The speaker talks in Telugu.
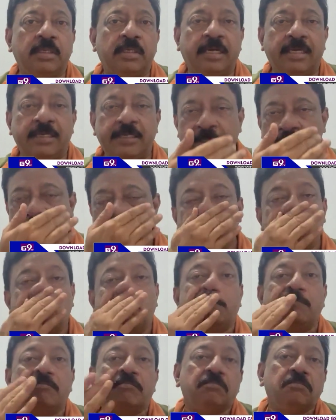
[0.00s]
కానీ
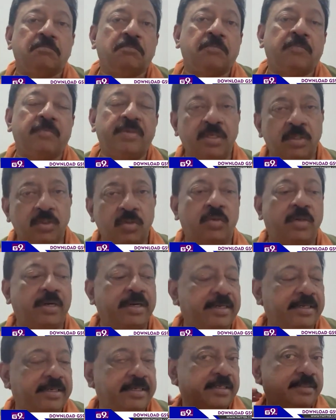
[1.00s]
మీరు
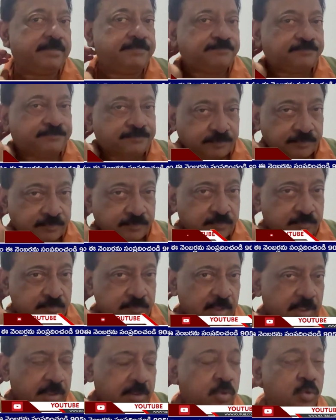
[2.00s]
అంటే
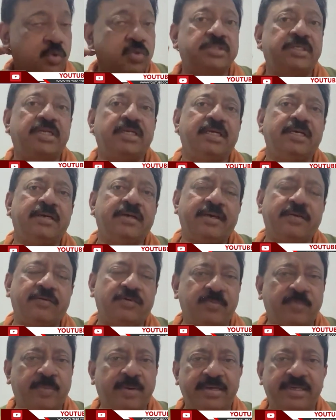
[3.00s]
న్యూట్రల్గా
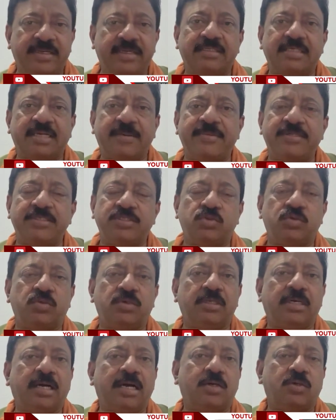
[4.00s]
ఎవరి పార్టీ కామెంట్స్
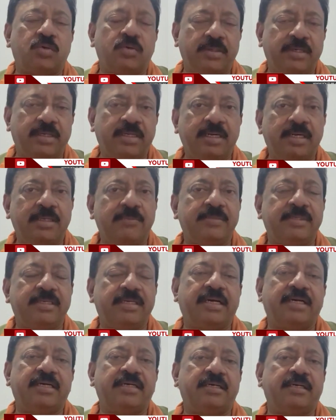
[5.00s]
వాళ్ళు కాకుండా
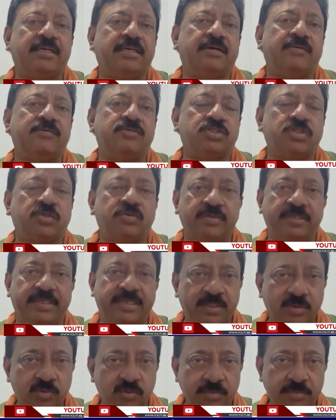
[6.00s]
మీకు అవసరం
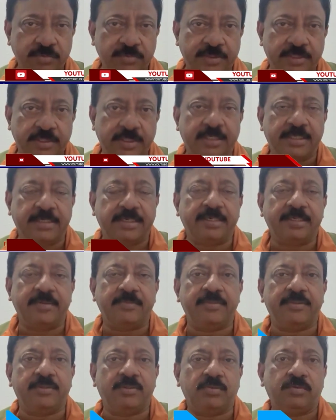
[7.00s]
లేదు ఎందుకంటే
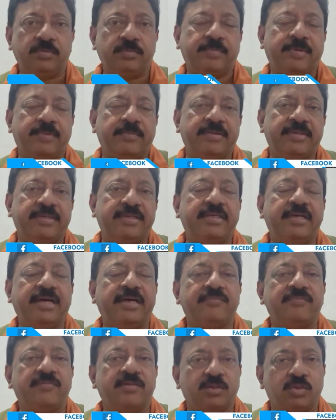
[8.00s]
మీరు పబ్లిక్గా
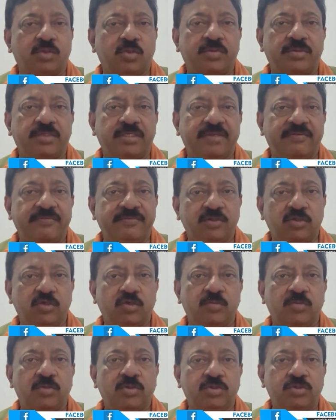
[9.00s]
అందరితోటి లివింగ్
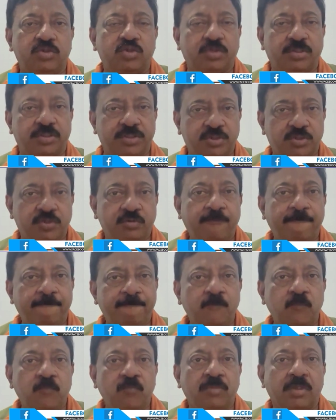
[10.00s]
రూమ్లో చూడొచ్చు
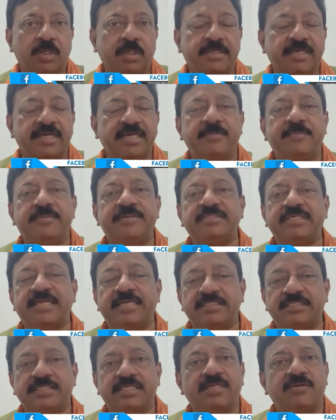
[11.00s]
టీడీపీ
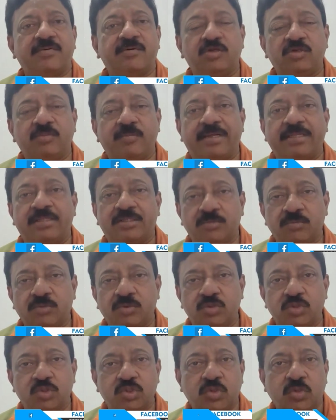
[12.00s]
జనసేన వాళ్ళు
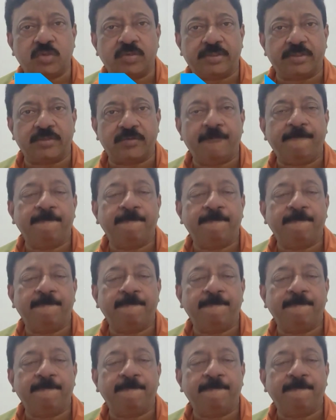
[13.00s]
బాత్రూంలో చూసుకుంటారు